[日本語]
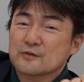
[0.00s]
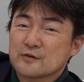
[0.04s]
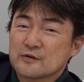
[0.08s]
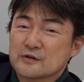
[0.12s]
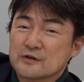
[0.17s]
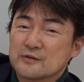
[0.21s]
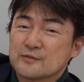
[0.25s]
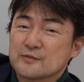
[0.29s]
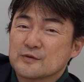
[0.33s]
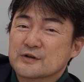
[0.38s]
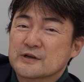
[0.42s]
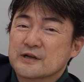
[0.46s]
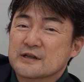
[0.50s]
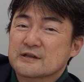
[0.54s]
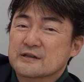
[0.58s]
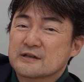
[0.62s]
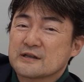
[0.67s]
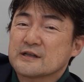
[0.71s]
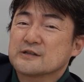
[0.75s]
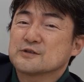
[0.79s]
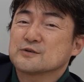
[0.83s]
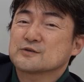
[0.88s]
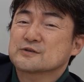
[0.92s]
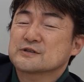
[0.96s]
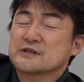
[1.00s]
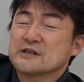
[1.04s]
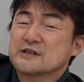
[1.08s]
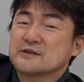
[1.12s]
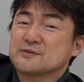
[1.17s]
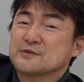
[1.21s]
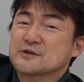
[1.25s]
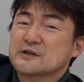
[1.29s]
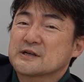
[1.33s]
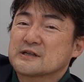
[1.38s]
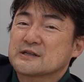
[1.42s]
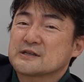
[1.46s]
子に向かって女性
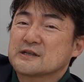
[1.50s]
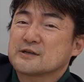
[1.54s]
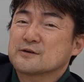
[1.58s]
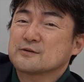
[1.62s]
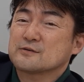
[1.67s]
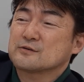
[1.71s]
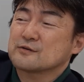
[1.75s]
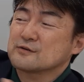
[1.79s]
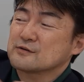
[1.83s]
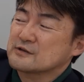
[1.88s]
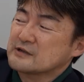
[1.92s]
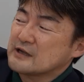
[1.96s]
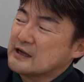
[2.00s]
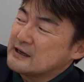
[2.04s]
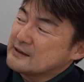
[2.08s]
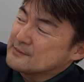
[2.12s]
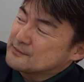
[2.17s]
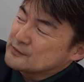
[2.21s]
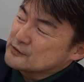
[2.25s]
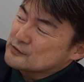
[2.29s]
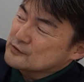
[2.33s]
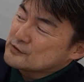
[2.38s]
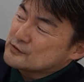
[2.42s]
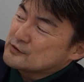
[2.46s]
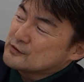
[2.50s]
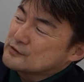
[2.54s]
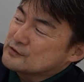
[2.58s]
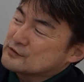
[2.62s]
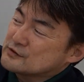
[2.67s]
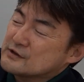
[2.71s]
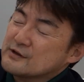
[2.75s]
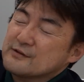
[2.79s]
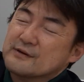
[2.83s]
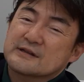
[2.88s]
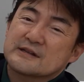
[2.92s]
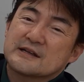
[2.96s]
に向かっていくというタイプの
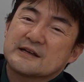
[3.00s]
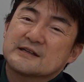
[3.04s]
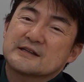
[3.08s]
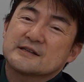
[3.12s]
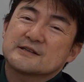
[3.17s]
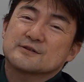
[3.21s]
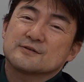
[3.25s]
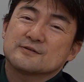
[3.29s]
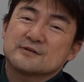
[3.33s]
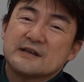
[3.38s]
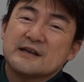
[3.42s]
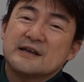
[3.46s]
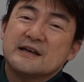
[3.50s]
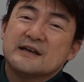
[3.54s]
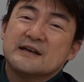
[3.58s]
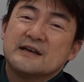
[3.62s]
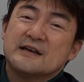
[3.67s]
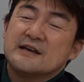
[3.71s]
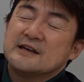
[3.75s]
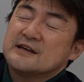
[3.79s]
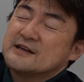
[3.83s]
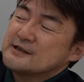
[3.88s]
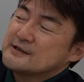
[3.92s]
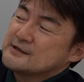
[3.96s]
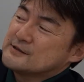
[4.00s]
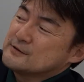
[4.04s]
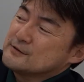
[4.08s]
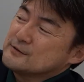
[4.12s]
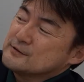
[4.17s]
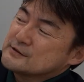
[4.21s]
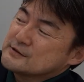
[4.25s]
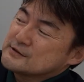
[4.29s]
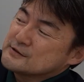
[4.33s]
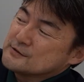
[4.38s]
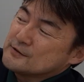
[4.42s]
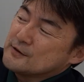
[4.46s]
曲ではないですよね。
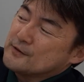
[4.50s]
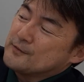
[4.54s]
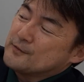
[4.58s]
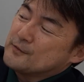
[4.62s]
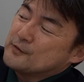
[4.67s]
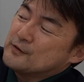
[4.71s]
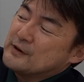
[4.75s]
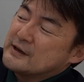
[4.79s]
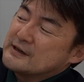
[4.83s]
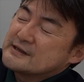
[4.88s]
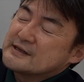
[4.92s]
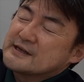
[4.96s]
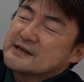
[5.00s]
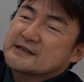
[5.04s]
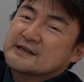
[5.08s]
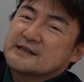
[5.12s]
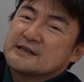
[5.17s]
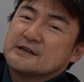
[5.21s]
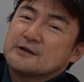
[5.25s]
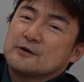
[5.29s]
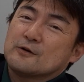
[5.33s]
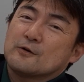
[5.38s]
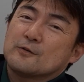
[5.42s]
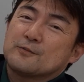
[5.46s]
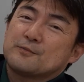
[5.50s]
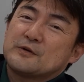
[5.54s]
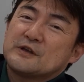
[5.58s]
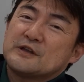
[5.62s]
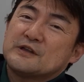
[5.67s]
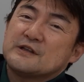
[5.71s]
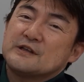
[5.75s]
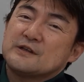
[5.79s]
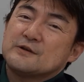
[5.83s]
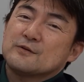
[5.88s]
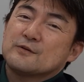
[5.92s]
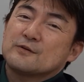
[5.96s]
一つの若き
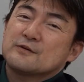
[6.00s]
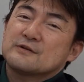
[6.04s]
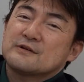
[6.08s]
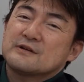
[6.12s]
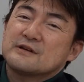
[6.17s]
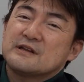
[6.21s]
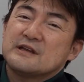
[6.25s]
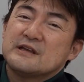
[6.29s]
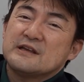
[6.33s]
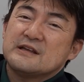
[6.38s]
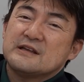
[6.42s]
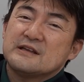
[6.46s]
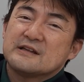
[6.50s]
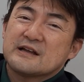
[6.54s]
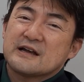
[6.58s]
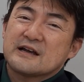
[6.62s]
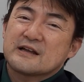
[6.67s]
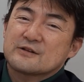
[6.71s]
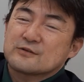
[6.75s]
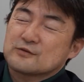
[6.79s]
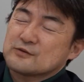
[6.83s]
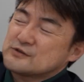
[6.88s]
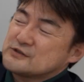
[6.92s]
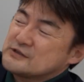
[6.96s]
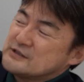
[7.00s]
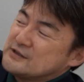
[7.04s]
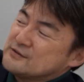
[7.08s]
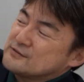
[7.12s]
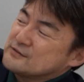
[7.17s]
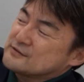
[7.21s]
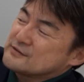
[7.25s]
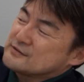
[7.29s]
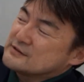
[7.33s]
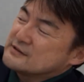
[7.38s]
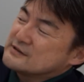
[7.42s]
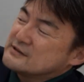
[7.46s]
オピニオンリーダーとして
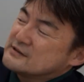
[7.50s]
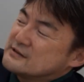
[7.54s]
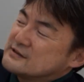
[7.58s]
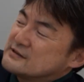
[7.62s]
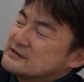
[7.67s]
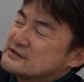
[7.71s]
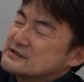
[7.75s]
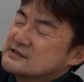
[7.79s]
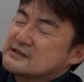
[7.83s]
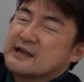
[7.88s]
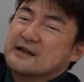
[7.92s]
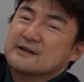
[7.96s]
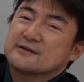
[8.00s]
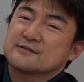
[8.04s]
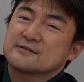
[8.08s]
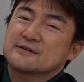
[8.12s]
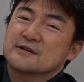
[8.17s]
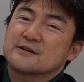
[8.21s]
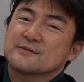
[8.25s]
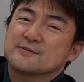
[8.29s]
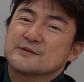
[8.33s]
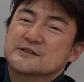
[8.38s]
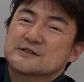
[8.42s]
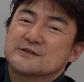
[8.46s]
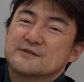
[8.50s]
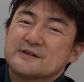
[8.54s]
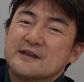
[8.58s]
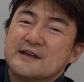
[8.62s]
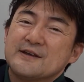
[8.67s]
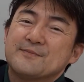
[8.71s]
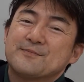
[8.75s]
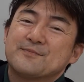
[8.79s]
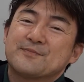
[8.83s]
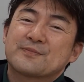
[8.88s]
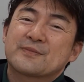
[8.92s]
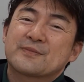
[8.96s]
のスタイルになりますよね。